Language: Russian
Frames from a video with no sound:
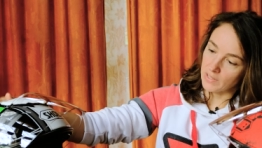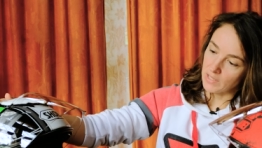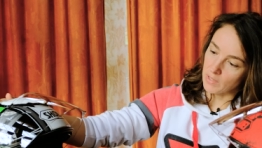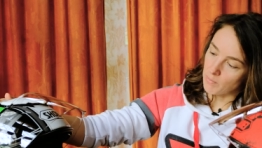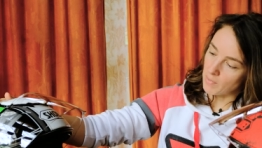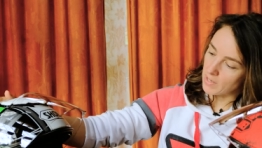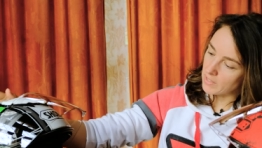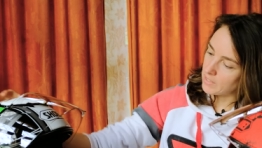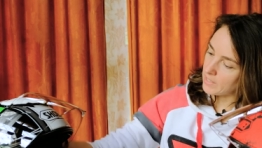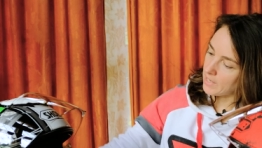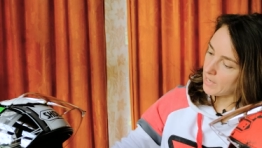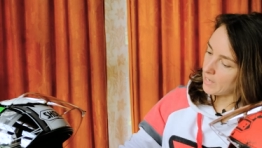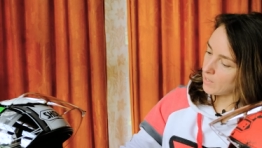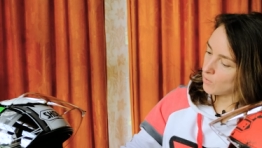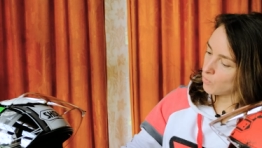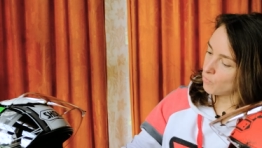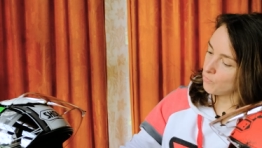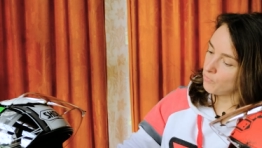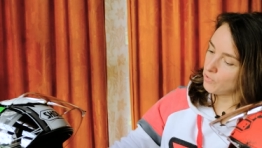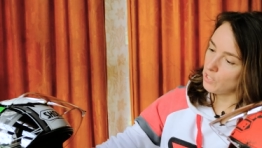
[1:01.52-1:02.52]
этой модели
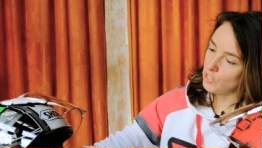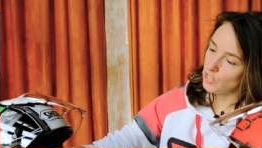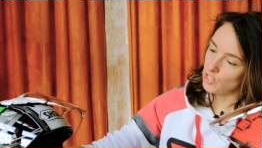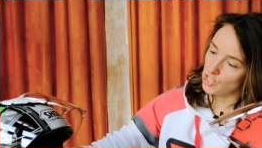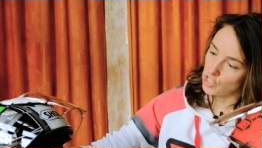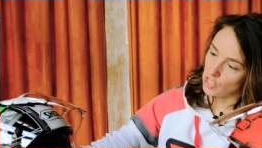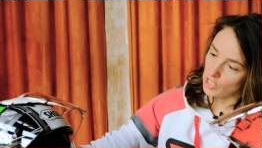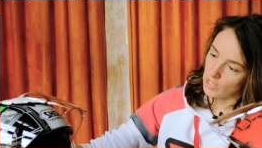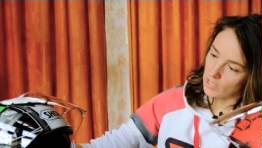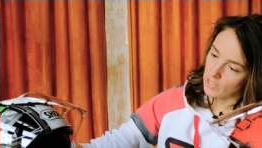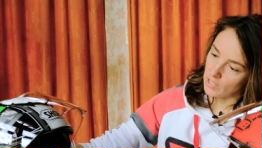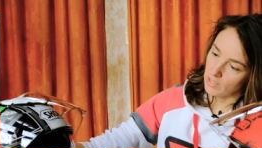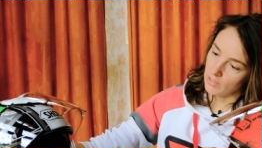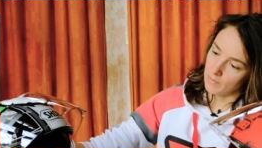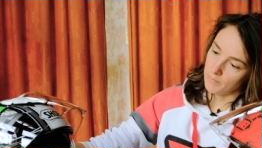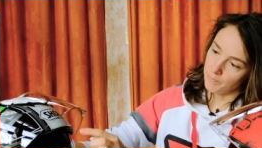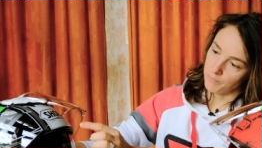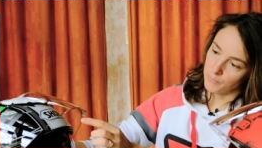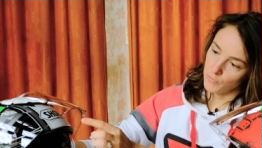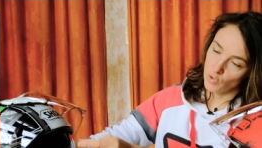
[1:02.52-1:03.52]
увеличили
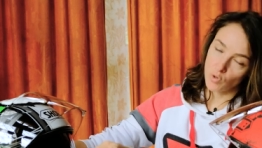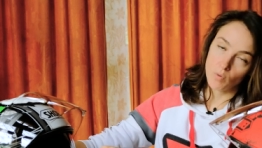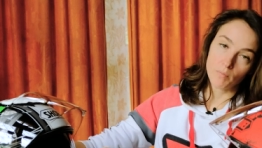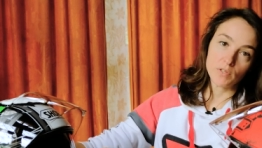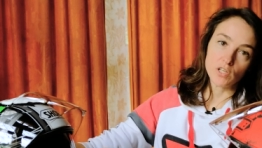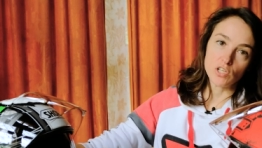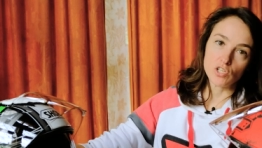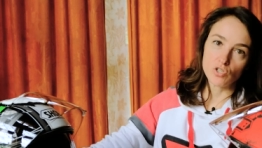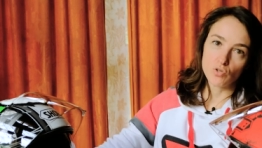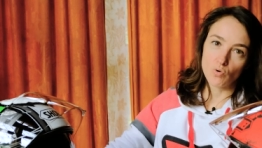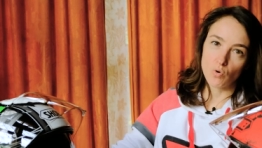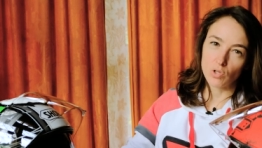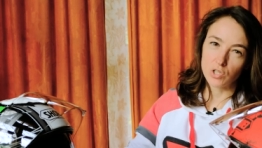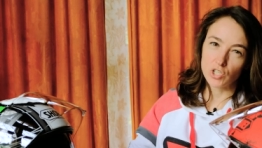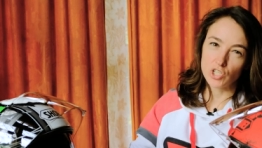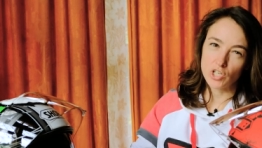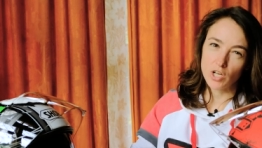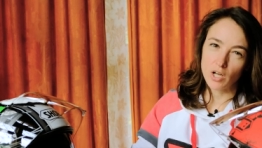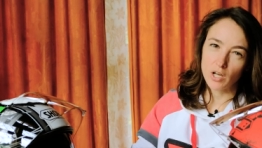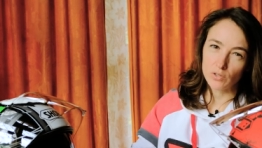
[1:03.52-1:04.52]
темное
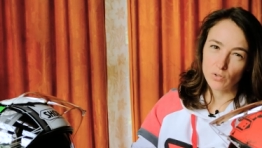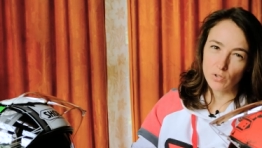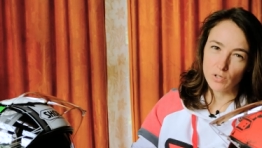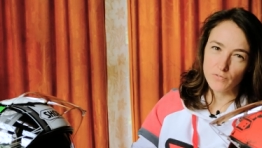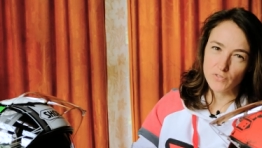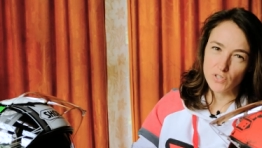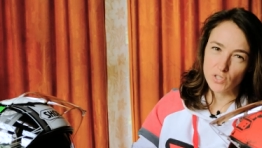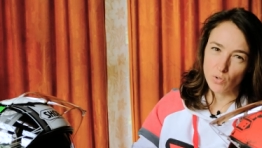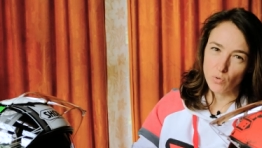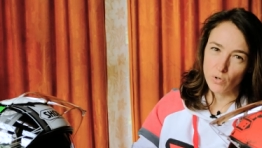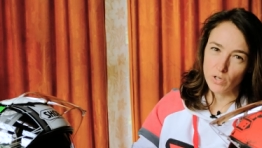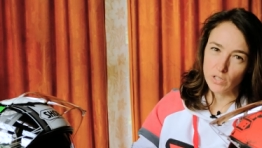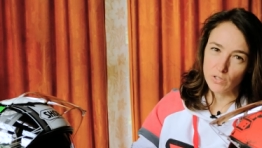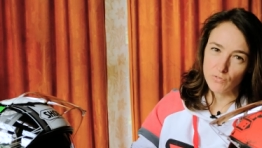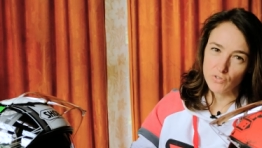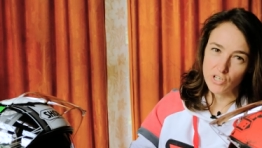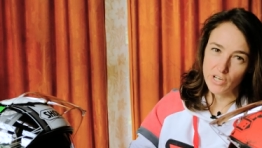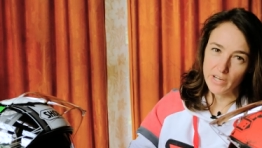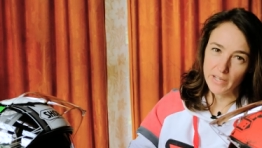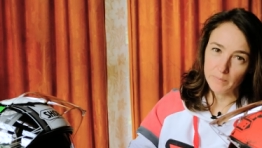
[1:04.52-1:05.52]
стеклышко, которое встроено
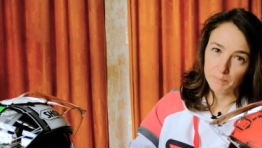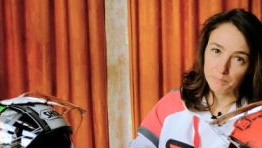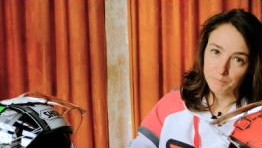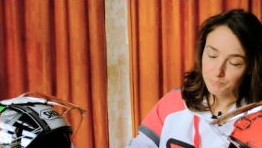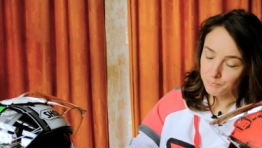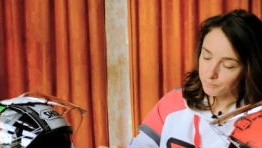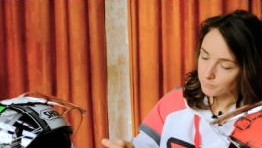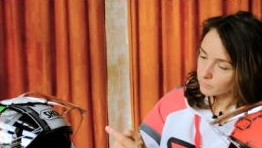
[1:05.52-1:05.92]
в шлем